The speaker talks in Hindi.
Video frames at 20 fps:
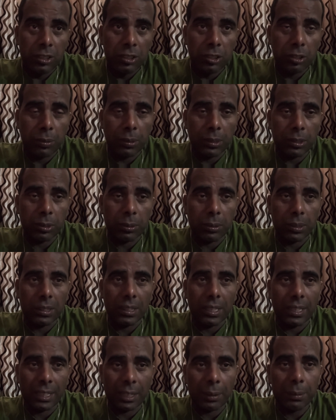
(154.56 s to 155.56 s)
सुबह सुबह
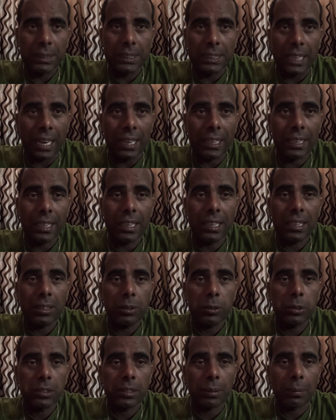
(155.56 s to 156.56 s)
लेकिन अभी जाएंगे
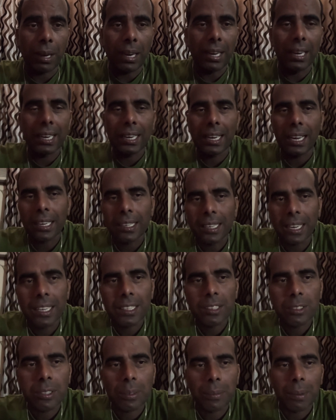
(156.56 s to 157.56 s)
कुछ सामान लेके आना है
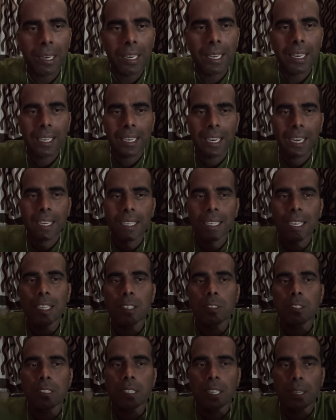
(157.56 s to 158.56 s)
तो सामान लेके आएंगे
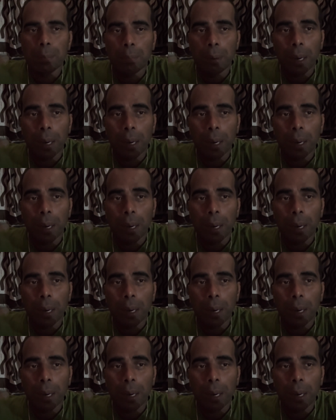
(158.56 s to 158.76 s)
उसके